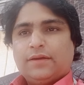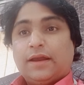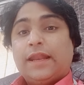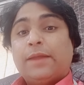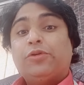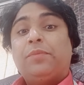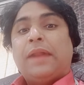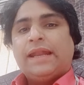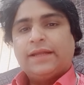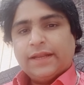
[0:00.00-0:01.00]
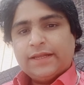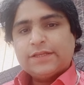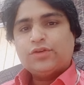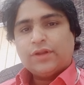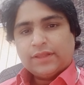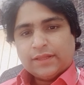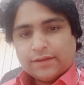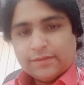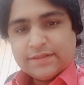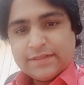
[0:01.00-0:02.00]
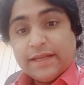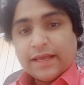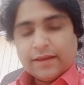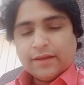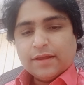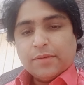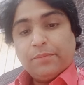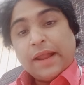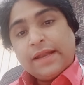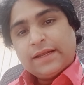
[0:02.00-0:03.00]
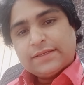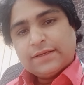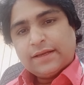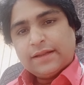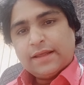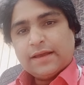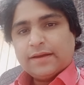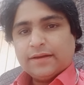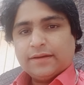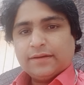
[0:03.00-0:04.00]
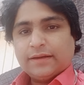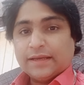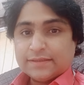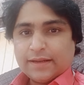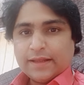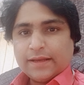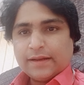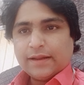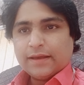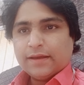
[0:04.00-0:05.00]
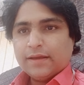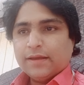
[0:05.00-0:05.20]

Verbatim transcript: खाली आपको प्लान करने की ज़रूरत है ठीक है प्लान कैसा करना कैसा नहीं करना